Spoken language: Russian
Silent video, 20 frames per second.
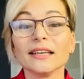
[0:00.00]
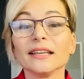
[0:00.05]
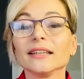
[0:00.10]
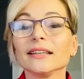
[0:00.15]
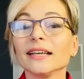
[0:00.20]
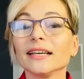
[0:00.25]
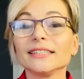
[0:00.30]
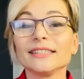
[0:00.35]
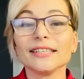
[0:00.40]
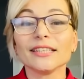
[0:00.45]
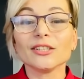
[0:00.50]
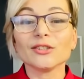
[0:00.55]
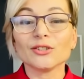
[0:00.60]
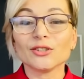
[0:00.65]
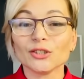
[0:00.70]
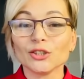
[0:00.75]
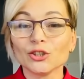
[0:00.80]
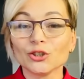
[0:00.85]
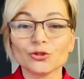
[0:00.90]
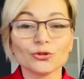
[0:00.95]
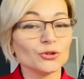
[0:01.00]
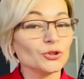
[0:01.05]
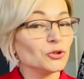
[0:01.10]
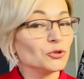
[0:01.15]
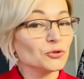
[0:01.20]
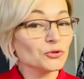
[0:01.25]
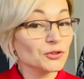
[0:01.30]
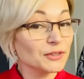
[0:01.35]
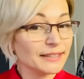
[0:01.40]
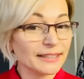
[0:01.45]
надеюсь, еще не
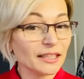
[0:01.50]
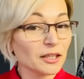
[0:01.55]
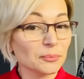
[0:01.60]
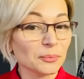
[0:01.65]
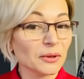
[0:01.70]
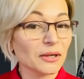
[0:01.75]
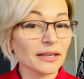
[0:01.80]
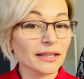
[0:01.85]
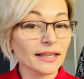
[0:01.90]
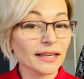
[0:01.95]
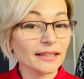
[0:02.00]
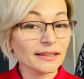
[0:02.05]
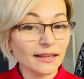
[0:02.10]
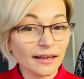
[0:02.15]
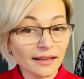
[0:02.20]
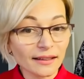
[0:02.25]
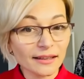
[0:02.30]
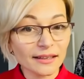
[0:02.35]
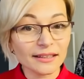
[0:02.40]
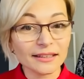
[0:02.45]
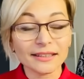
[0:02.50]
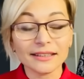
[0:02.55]
у всех похолодало,